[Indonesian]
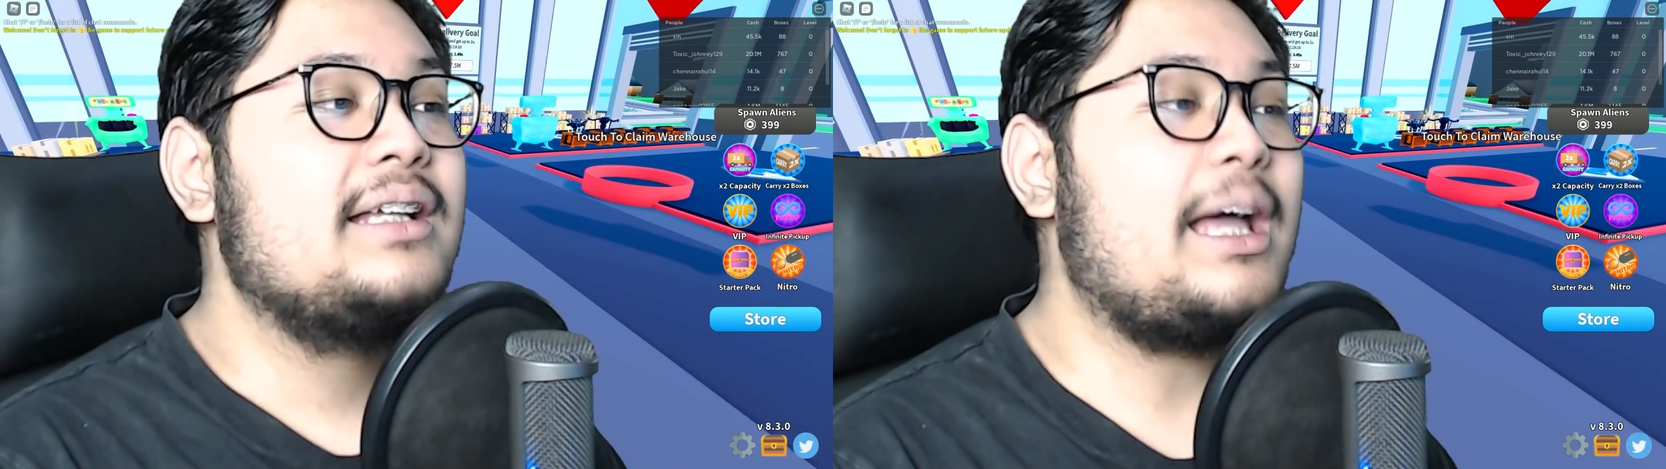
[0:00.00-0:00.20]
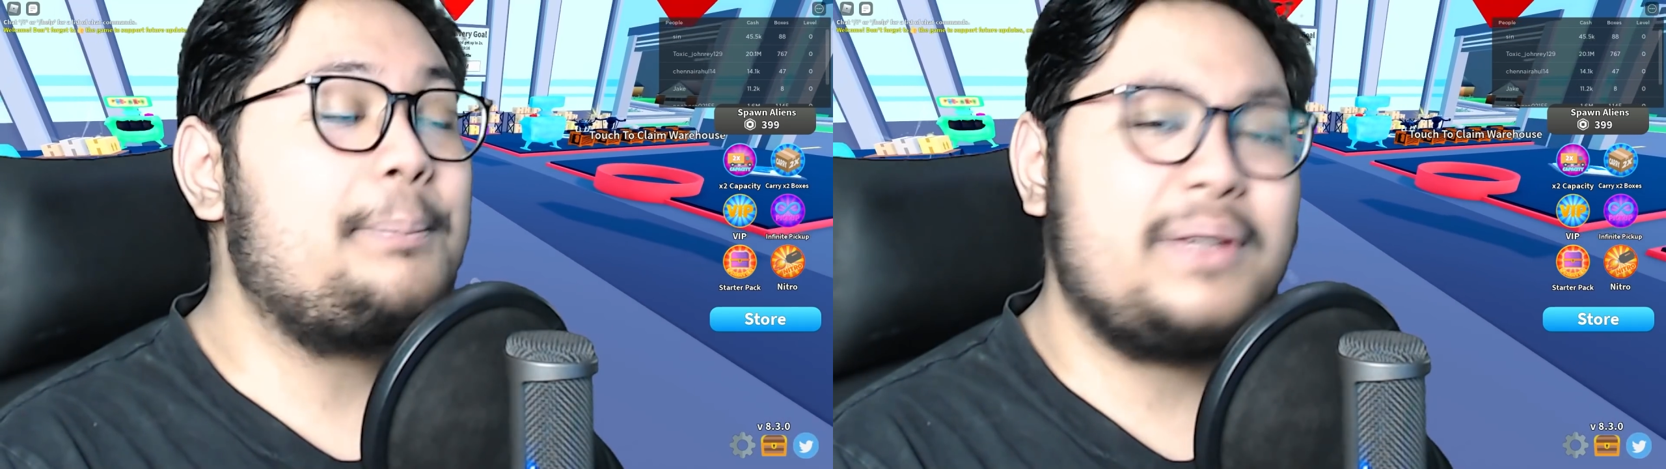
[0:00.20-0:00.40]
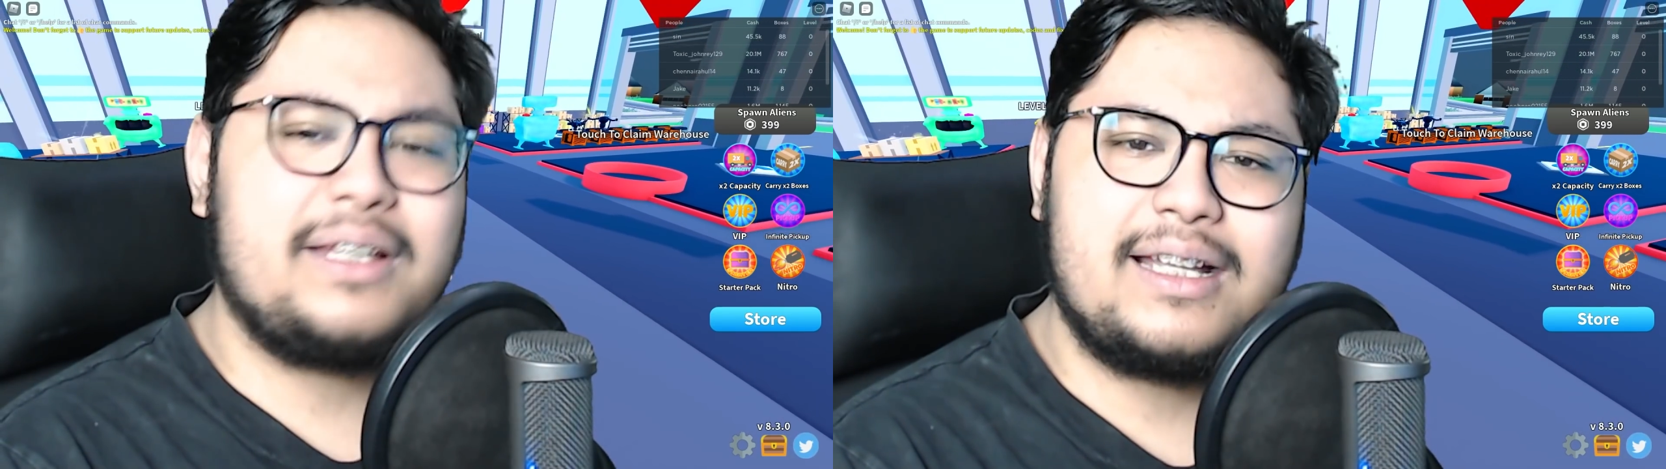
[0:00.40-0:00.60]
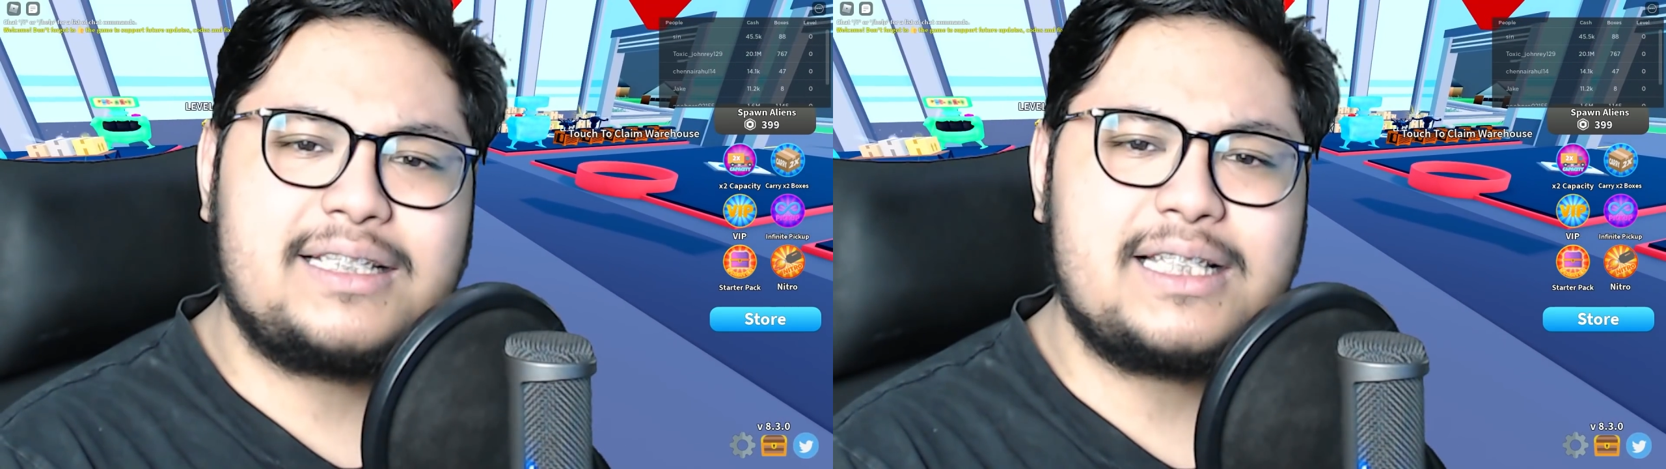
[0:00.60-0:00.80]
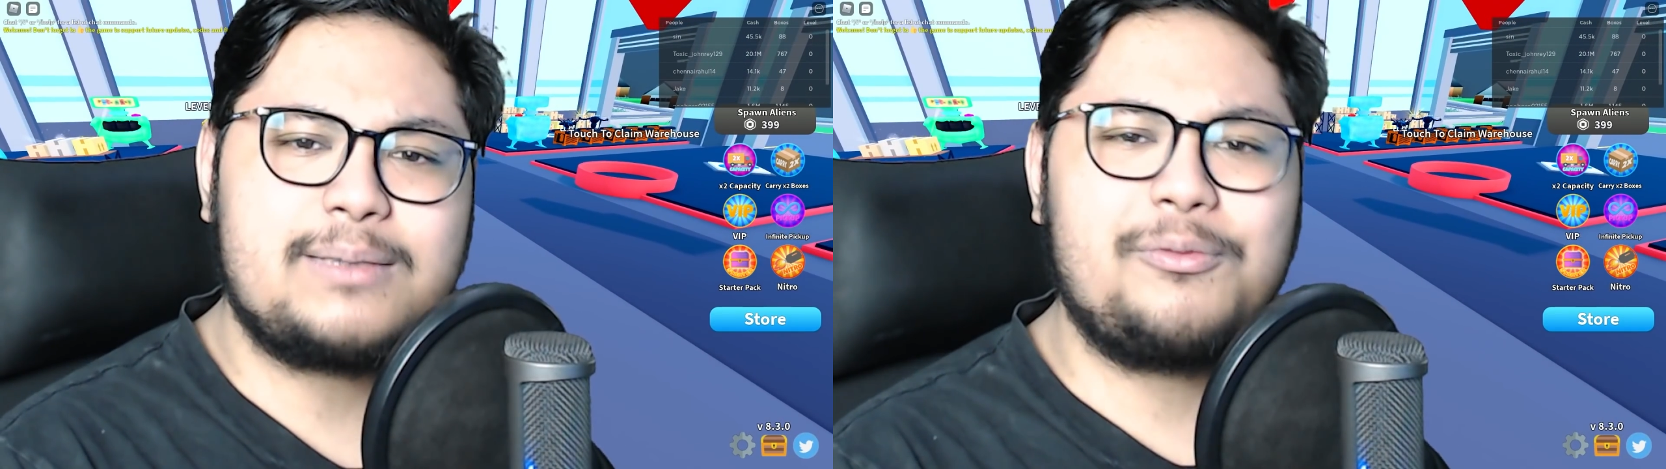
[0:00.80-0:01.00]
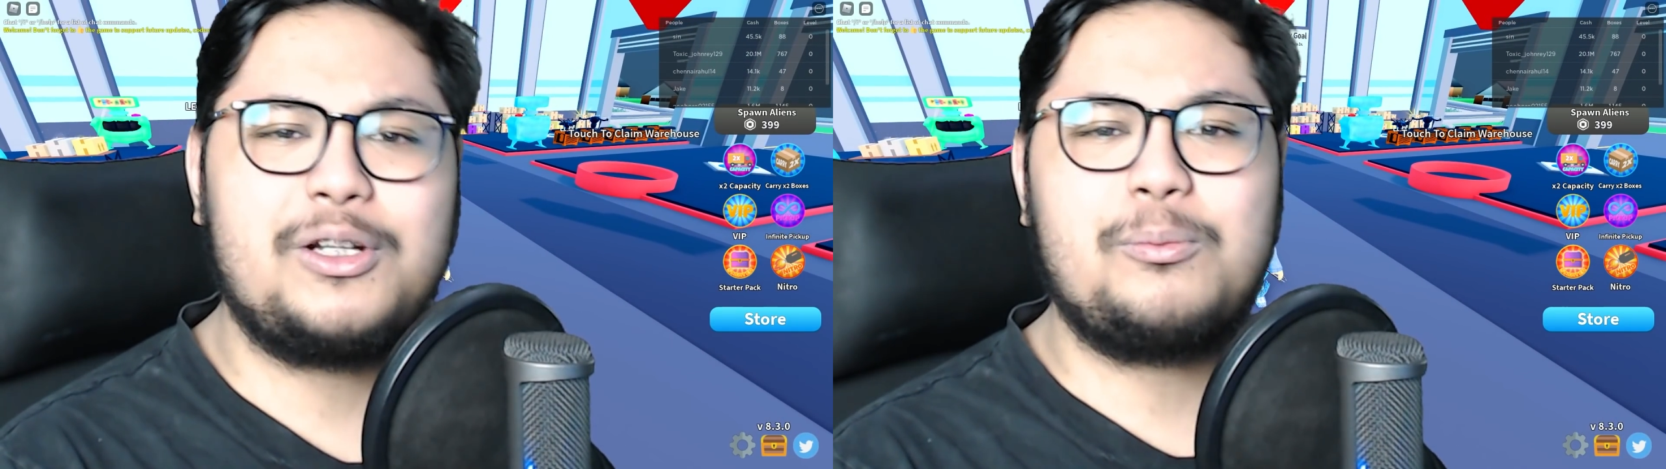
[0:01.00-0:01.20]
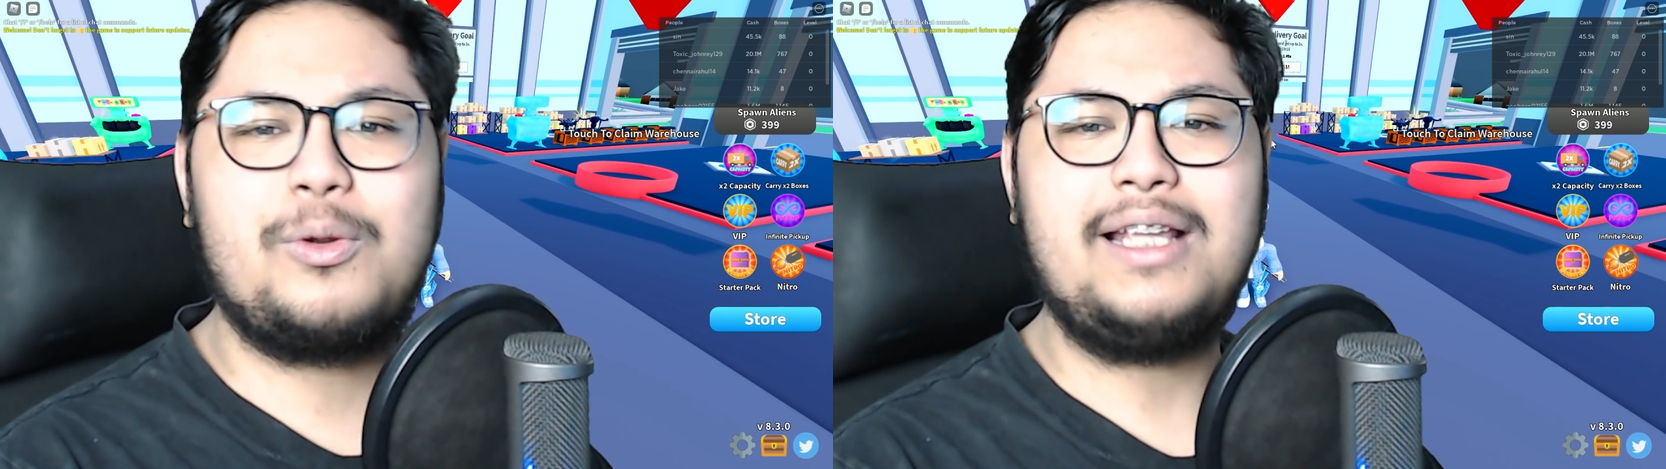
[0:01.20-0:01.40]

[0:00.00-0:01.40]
Tapi guys ya sebelum video mulai